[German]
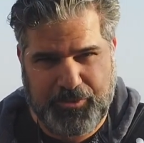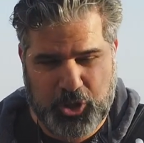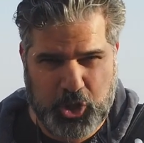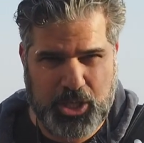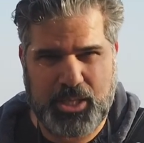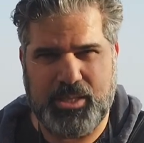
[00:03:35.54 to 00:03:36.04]

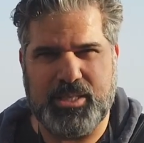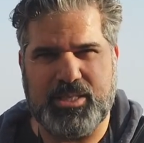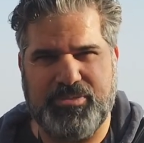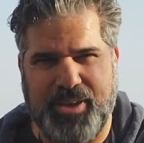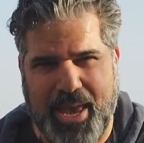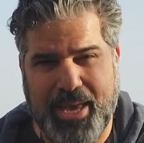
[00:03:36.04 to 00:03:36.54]
verschiedene
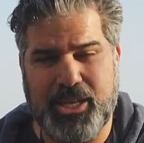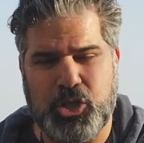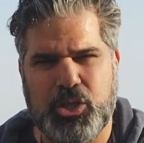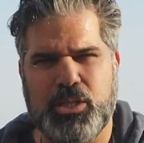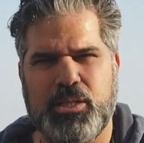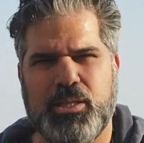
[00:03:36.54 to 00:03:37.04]

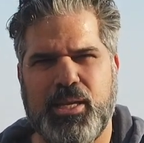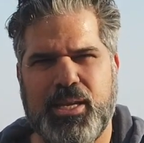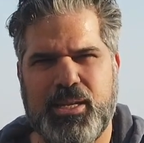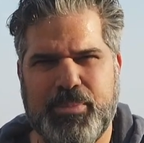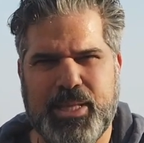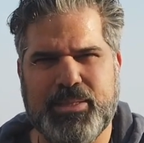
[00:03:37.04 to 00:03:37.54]
sphärische
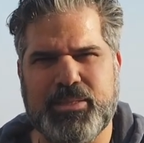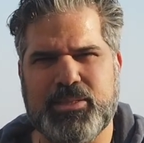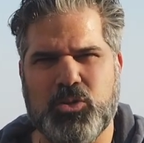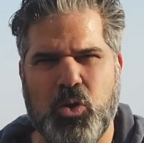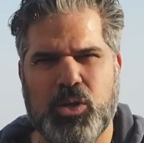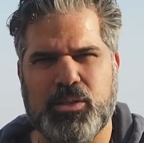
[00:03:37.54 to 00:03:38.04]
Elemente
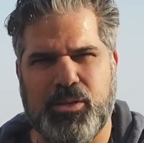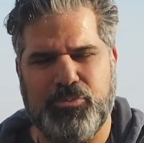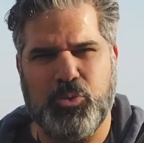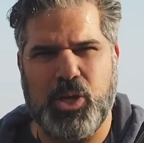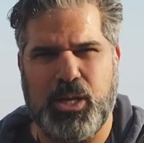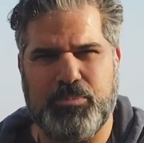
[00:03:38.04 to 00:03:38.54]
sorgen
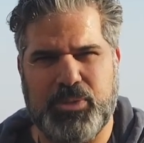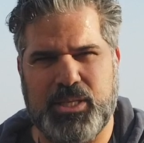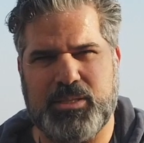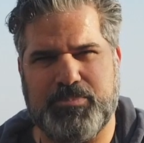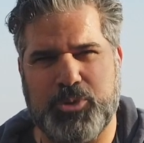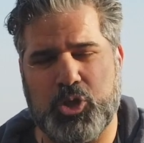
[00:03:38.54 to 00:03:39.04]
dafür, eben
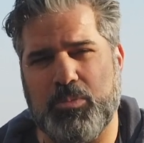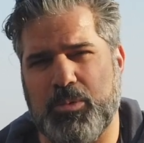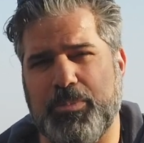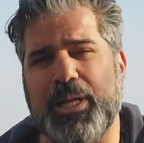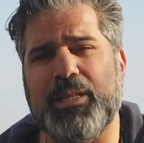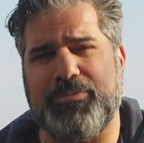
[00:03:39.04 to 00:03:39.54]
diese
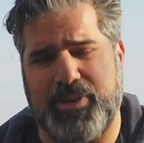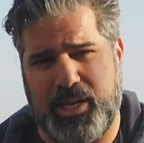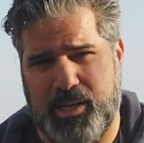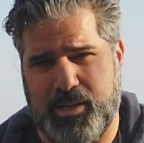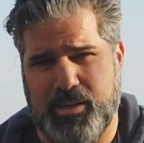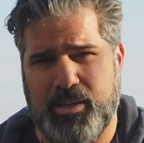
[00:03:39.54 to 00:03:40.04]
bestimmte
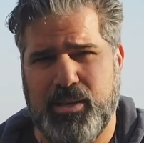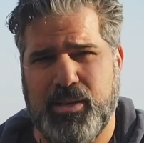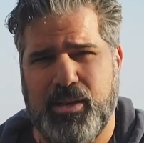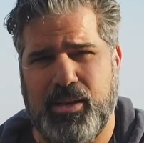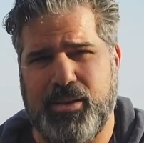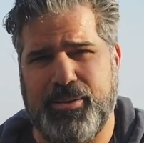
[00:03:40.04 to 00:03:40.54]
Bildfehler
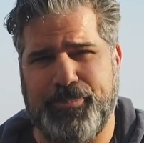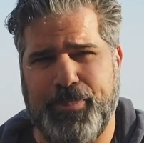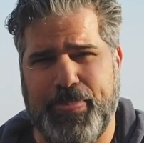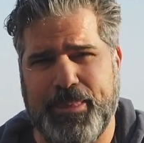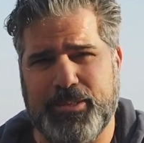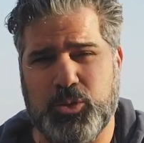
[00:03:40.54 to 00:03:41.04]

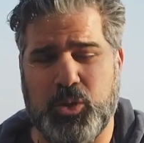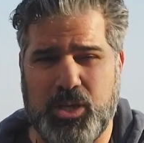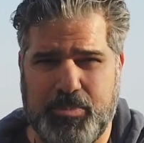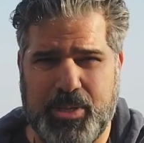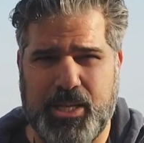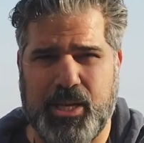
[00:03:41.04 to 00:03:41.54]
ähm, zu
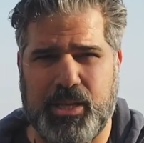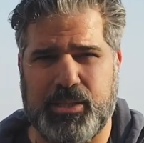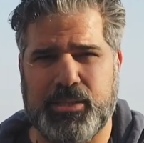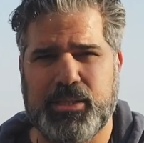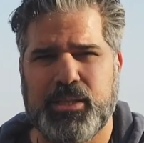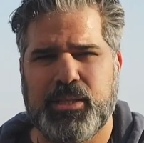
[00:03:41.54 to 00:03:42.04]

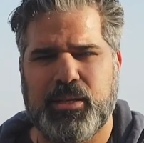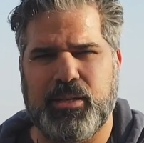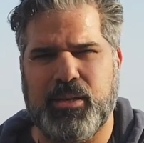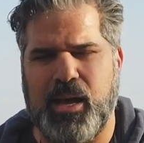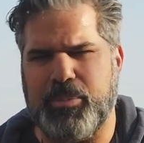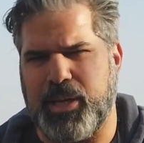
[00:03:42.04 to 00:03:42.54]
eliminieren.
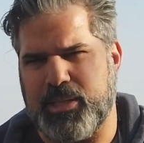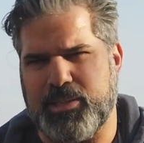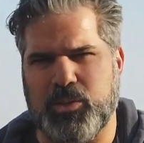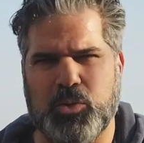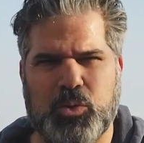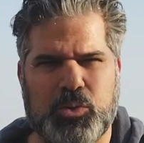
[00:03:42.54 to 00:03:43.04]
Äh,
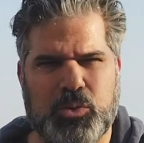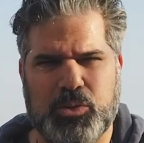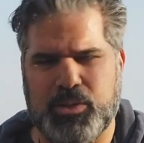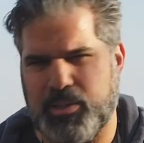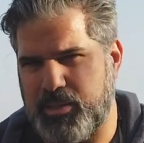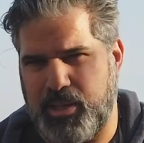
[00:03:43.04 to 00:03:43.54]
Aberrationen
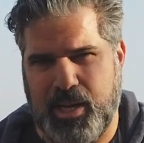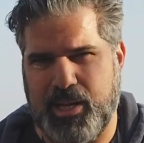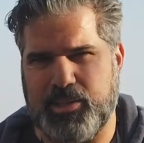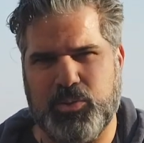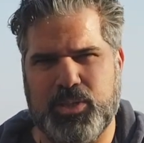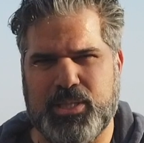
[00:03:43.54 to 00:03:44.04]
und
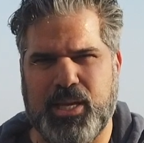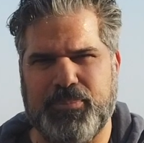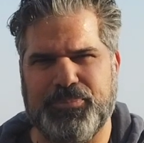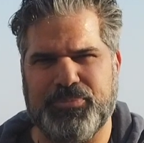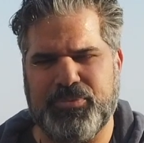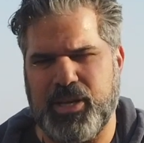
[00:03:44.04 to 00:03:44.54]
all so eine
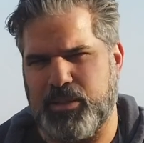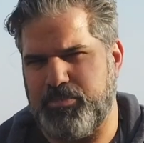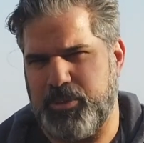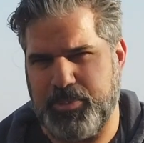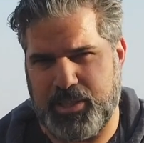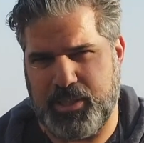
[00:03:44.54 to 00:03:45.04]
Sachen. Fragt
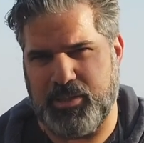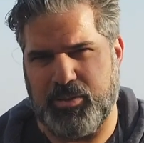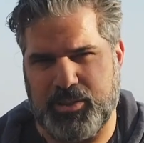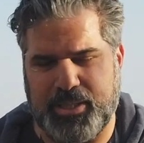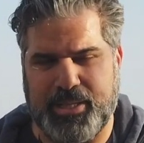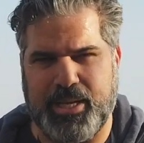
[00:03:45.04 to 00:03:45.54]
mich bitte nicht
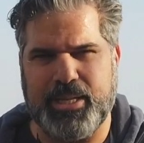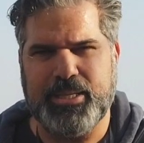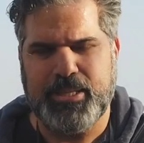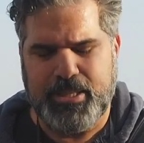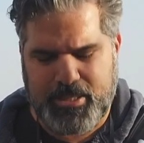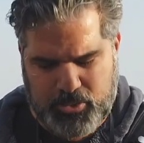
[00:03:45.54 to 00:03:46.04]
auch im Detail.
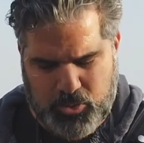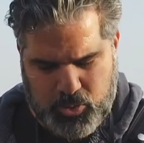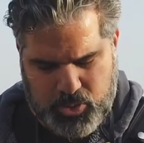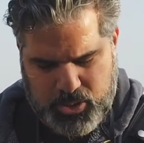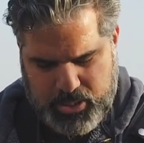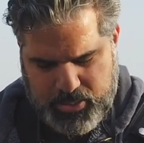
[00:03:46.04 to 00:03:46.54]

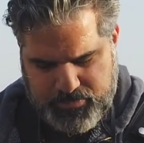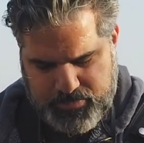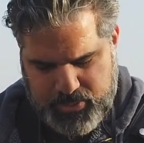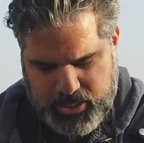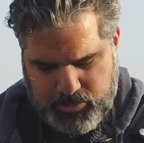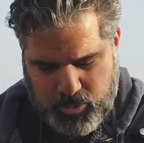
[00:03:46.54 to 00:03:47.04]
Und
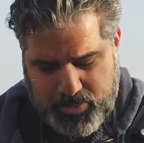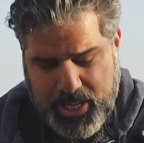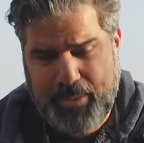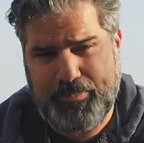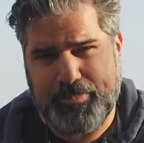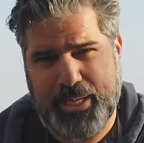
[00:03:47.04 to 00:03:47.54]
ähm, das
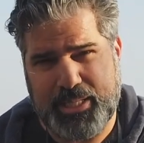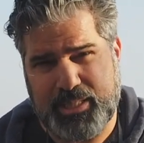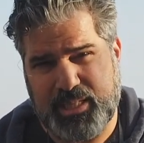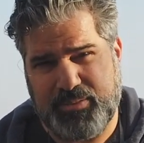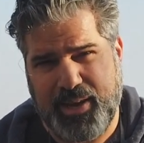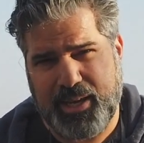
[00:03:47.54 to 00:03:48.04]
Problem bei
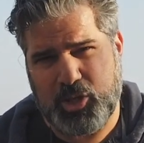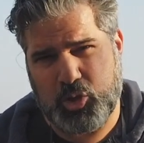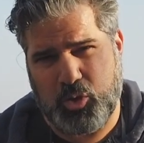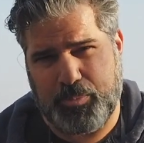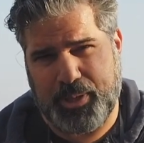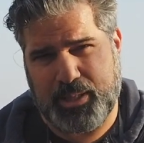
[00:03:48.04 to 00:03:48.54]
diesen
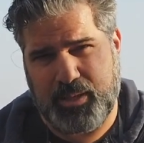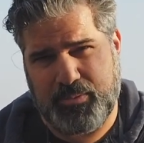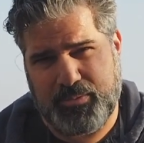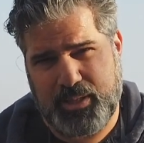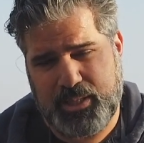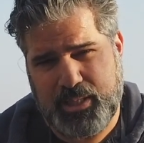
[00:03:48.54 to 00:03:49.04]
sphärischen
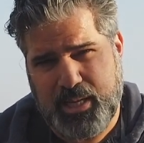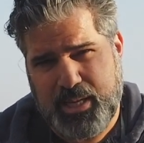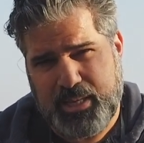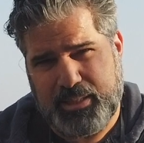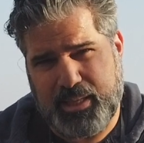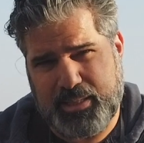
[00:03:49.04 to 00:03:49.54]
Objektiven ist,
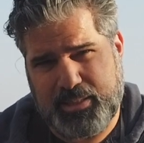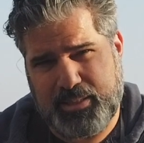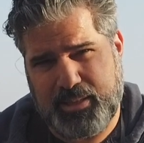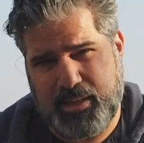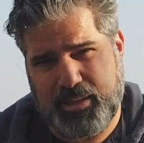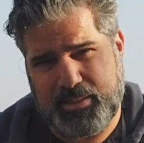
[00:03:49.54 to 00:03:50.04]

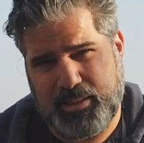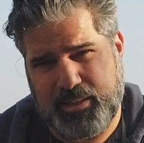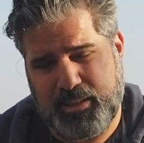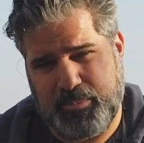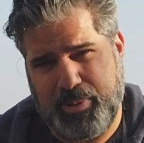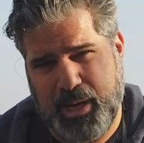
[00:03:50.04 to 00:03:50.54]
dass äh,
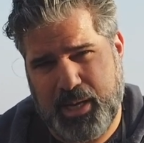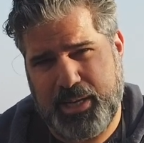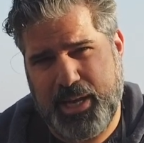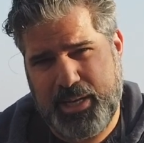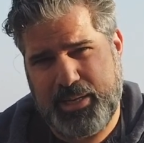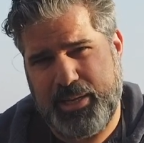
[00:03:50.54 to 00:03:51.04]
sich die
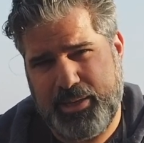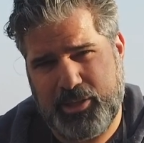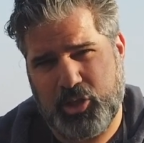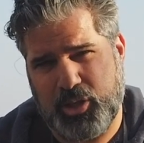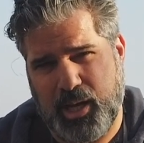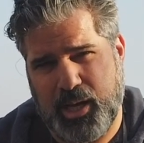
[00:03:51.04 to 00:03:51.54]
parallelen
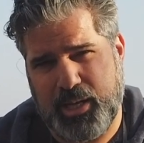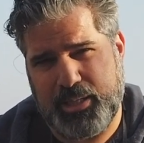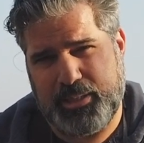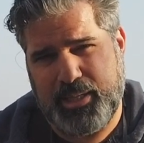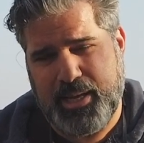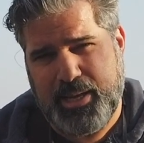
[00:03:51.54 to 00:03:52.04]

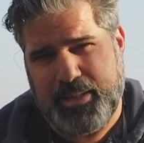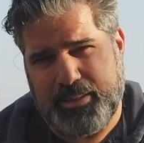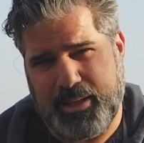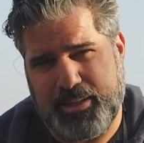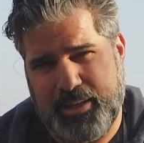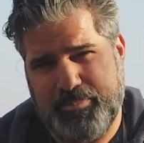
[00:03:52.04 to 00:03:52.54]
Lichtstrahlen
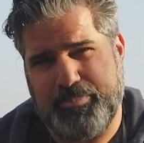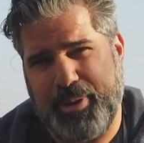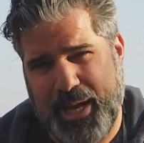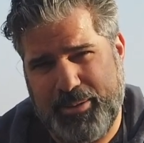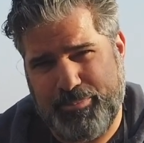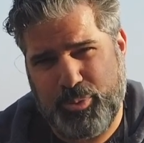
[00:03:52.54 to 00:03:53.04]
dann im
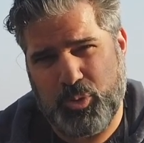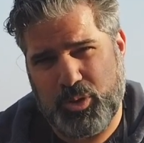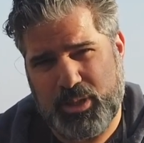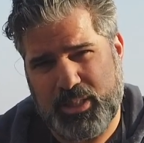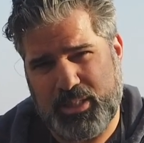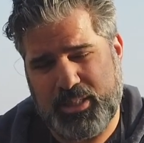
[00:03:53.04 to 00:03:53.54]

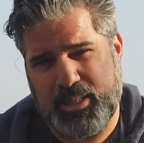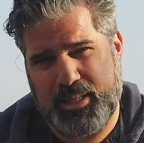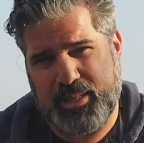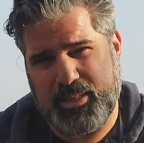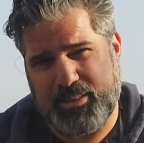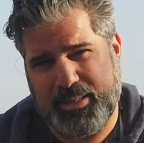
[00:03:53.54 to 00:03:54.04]
Brennpunkt
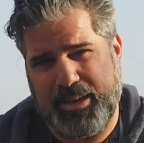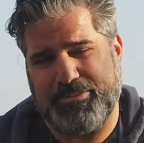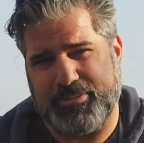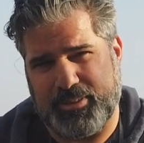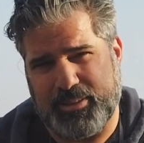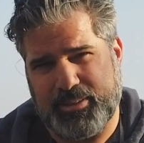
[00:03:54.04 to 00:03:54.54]
nicht
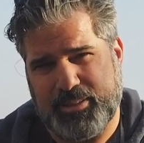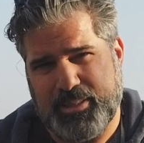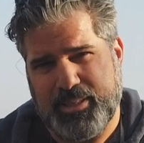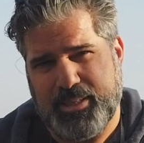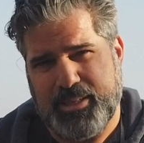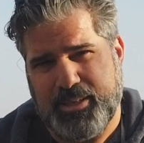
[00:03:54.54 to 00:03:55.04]
treffen.
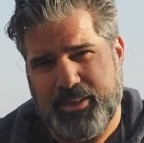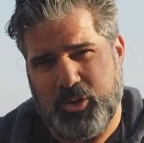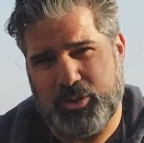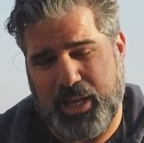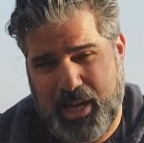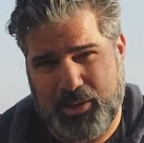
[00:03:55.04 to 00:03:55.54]

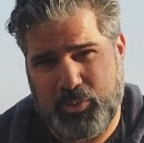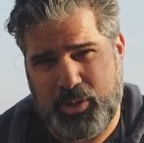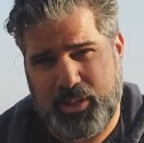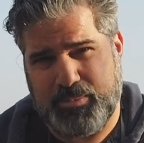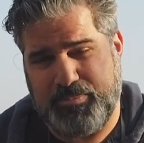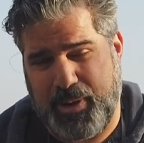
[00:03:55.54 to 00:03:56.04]
Und
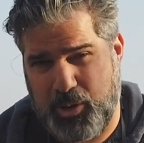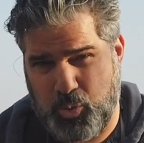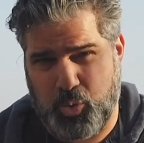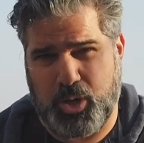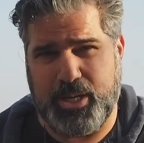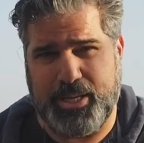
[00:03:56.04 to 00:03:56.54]
dadurch bei
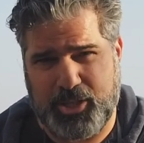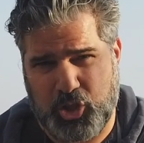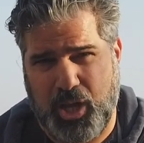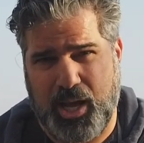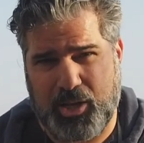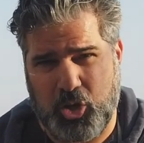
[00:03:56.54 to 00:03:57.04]

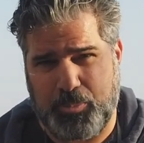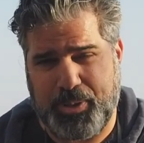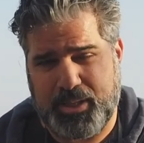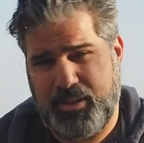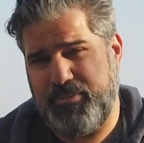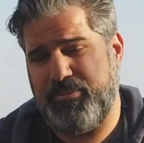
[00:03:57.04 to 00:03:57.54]
hochlichtstarken
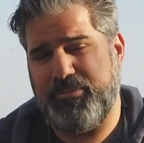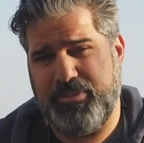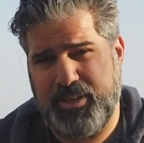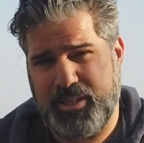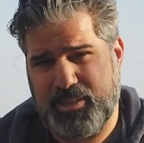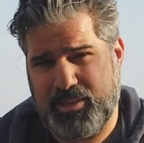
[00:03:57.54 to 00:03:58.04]
Objektiven,
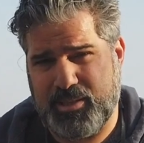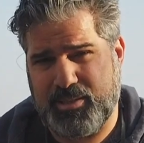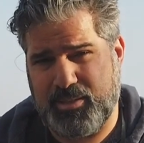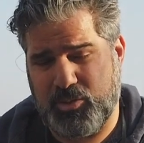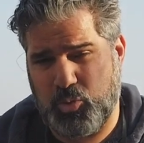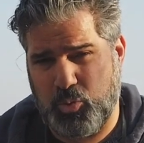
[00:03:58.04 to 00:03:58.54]
wie es das
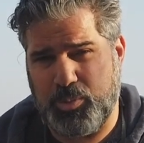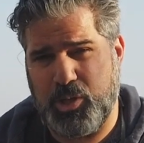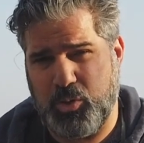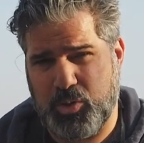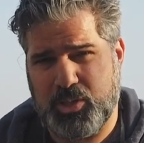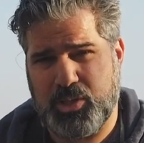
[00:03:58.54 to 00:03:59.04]

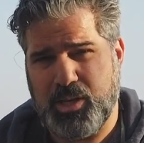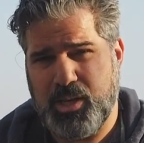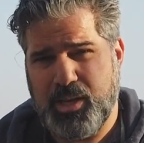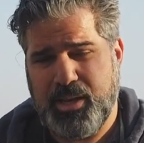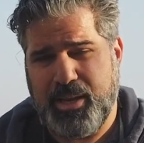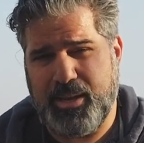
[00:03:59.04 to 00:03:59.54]
Sumilux
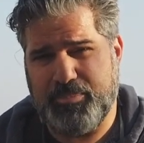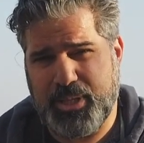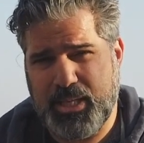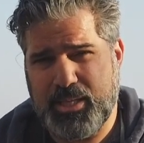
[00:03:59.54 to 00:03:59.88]
eben